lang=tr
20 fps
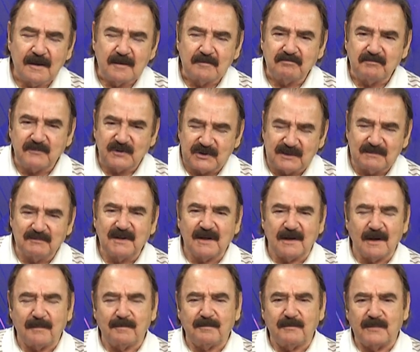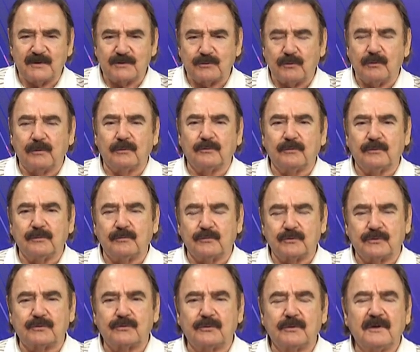bizim de yapmış
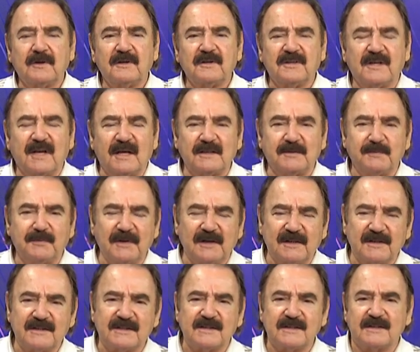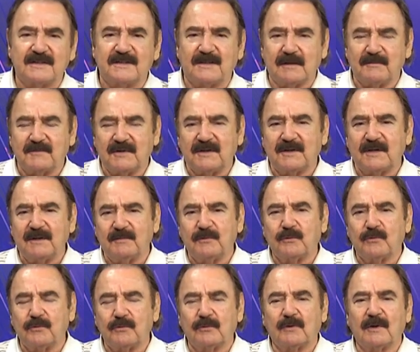olduğumuz kent bilgi sistemi gibi
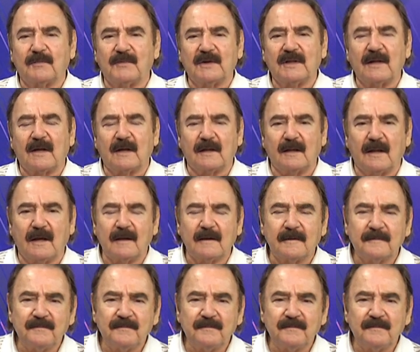uygulamalarla